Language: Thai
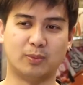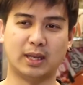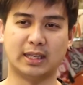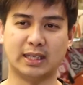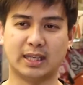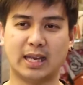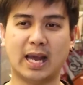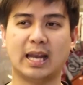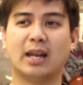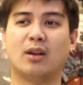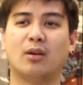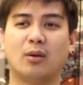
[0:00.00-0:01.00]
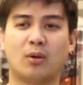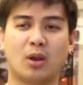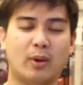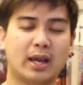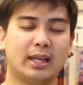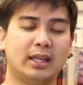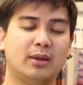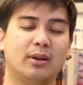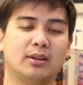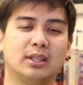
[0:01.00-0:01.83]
รายละเอียดได้แล้วเราค่อยว่ากันทีว่าเรา